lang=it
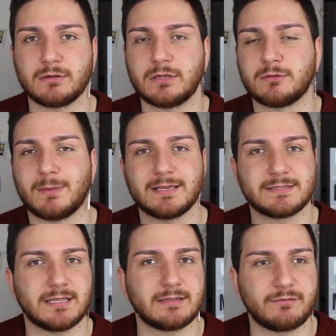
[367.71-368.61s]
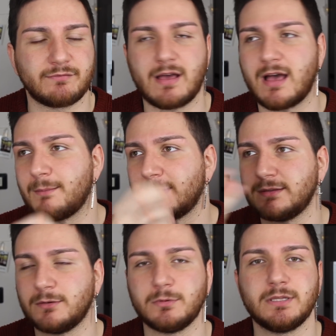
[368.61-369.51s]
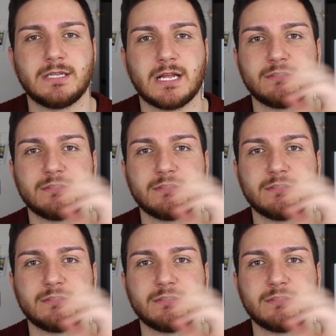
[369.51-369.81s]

hanno detto ma che state a fa ma di qui, di là,